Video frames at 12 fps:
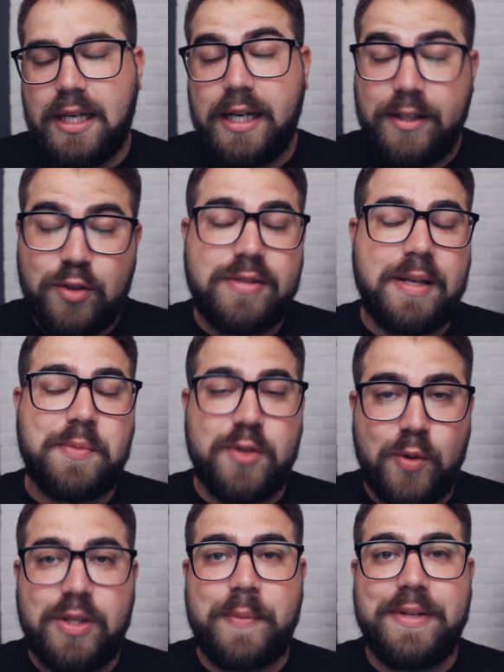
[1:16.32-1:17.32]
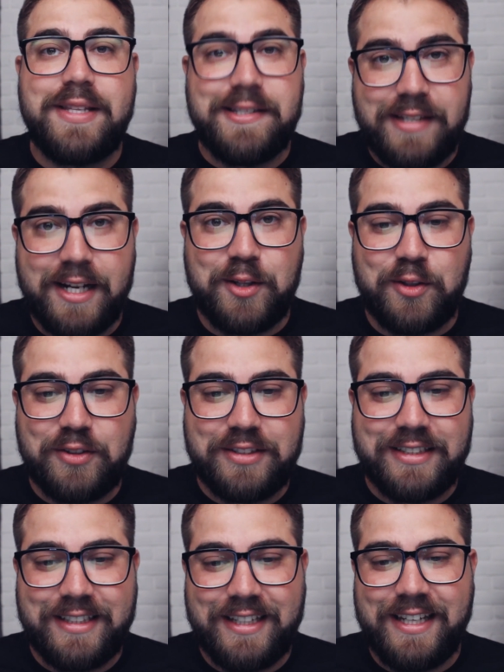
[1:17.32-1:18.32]
Esto es absolutamente cierto.
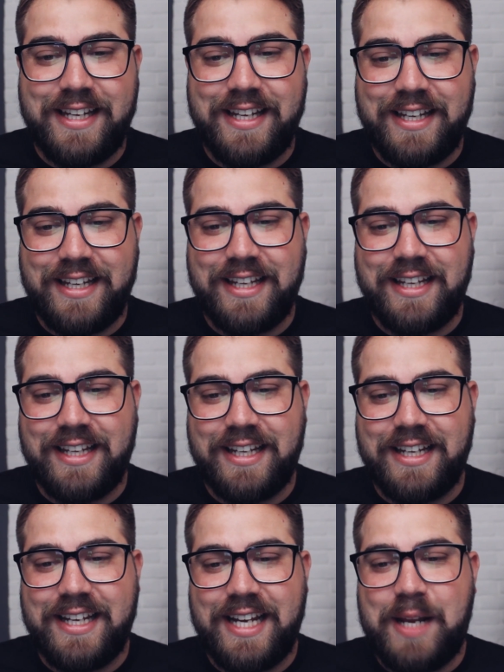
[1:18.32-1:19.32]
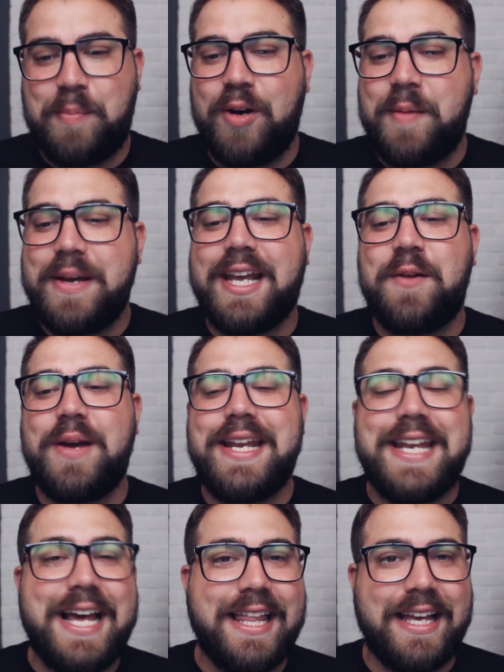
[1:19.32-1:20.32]
Eh, el problema es que no hay
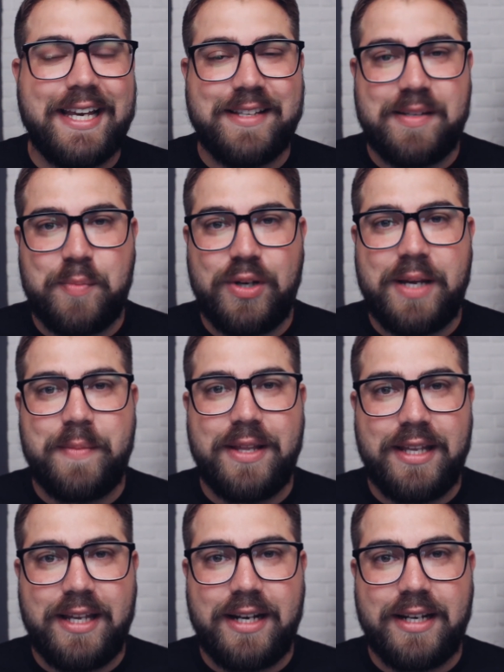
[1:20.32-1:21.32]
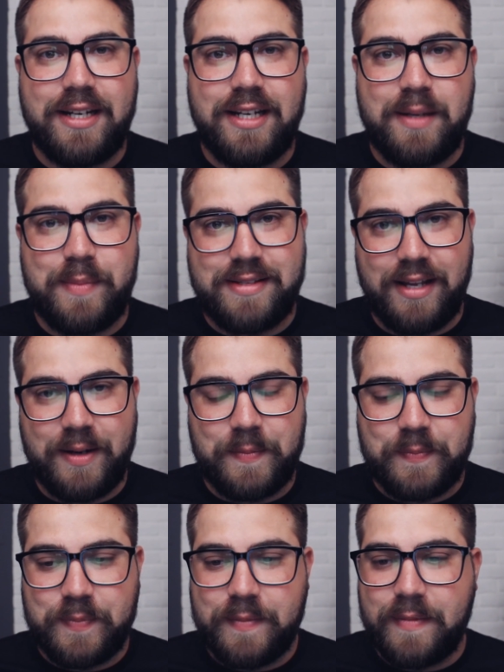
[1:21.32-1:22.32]
nada que se pueda medir ni pesar.
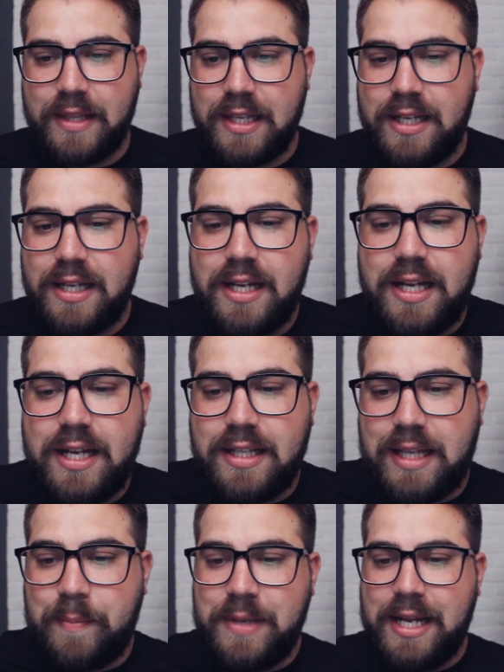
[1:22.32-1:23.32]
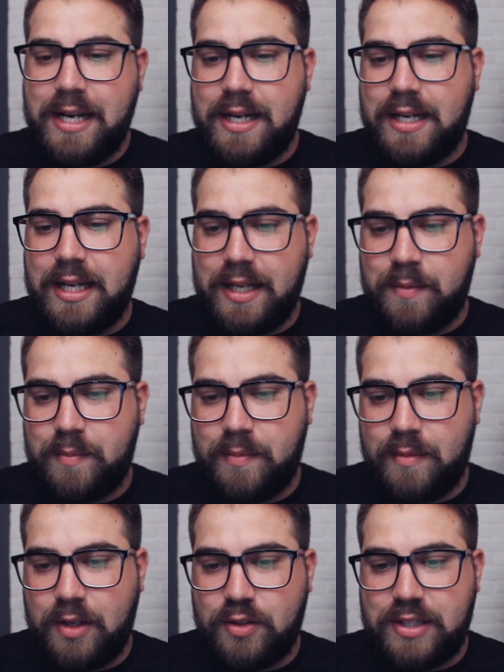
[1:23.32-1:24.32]
También
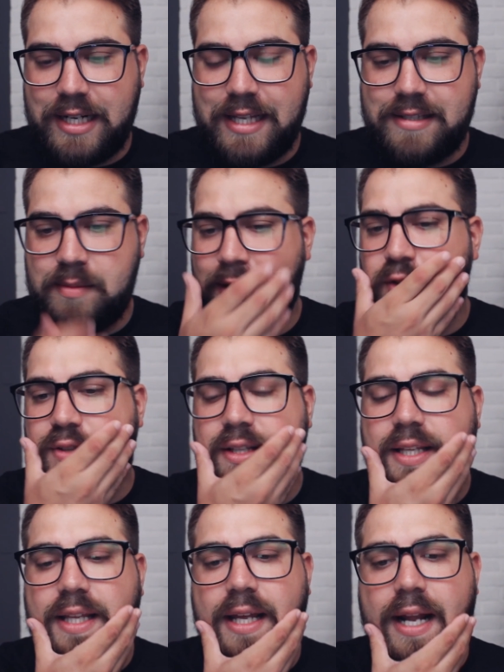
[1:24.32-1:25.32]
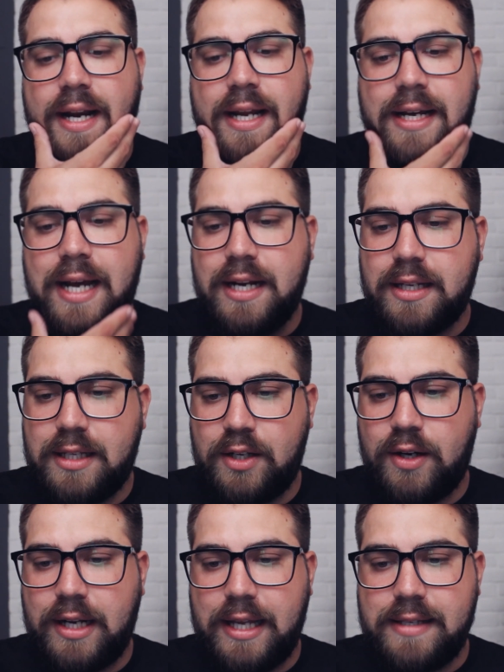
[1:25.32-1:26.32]
en los agradecimientos, antes de arrancar,
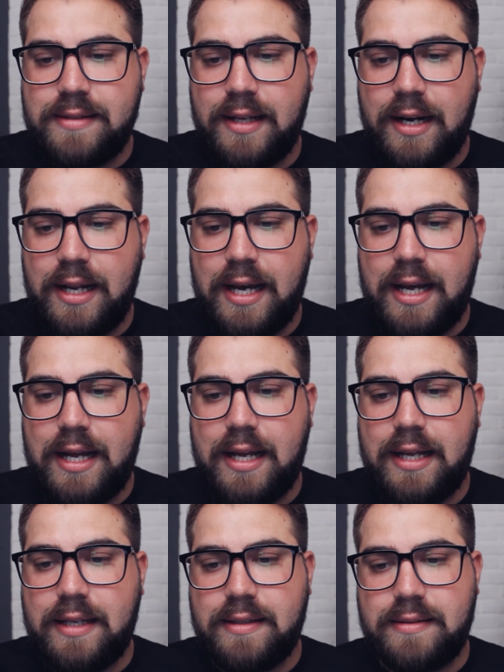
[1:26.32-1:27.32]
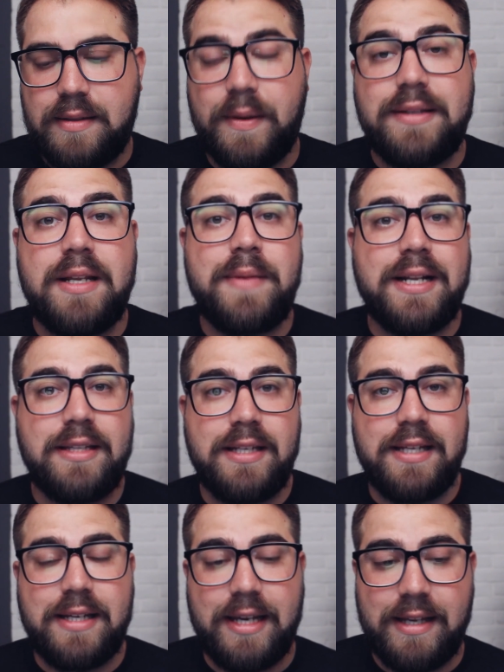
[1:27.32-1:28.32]
quiero agradecerle a Sebastián
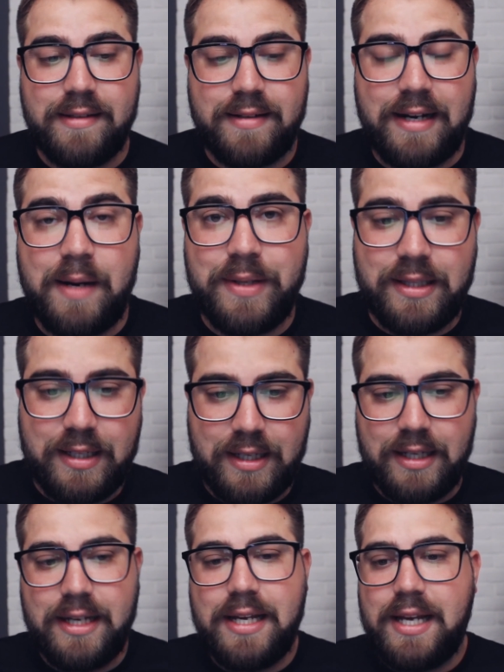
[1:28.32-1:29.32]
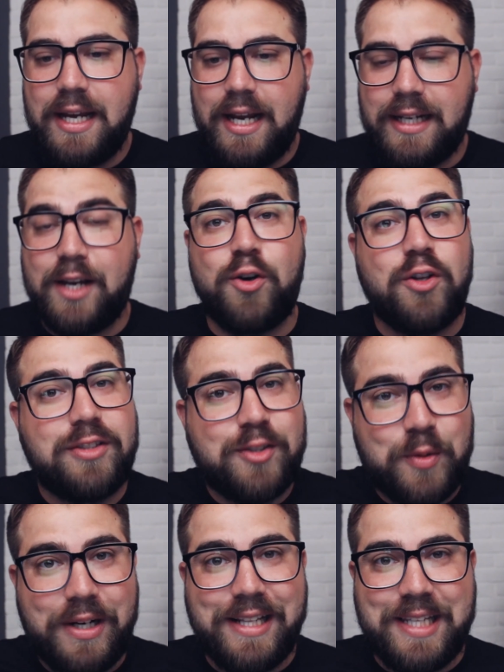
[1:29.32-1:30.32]
Martínez, que es realmente el que conoce
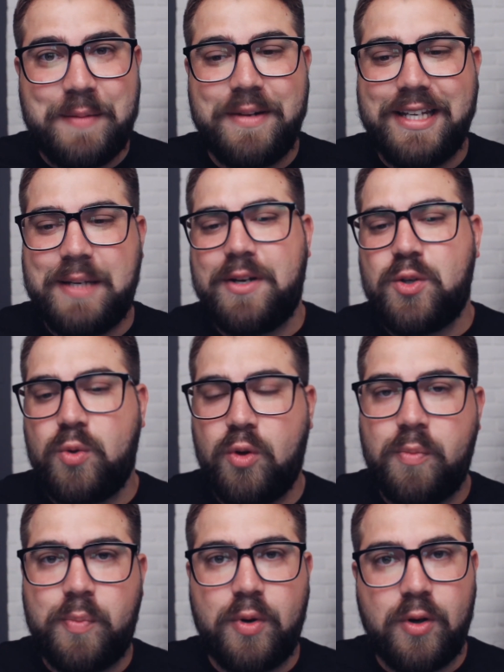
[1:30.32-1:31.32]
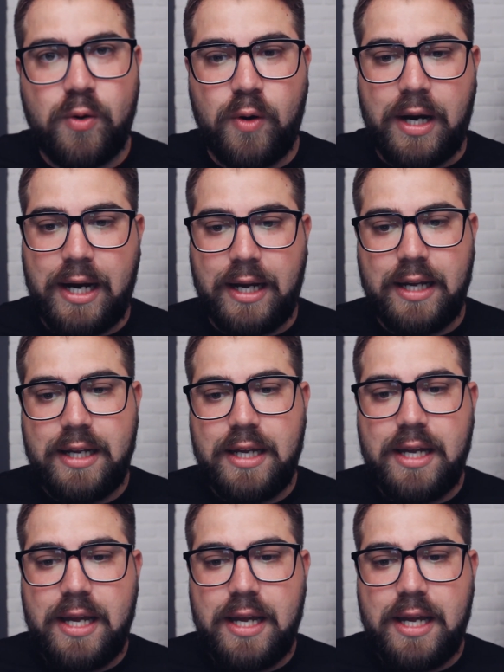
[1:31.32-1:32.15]
sobre el tema y que me ayudó un poco a,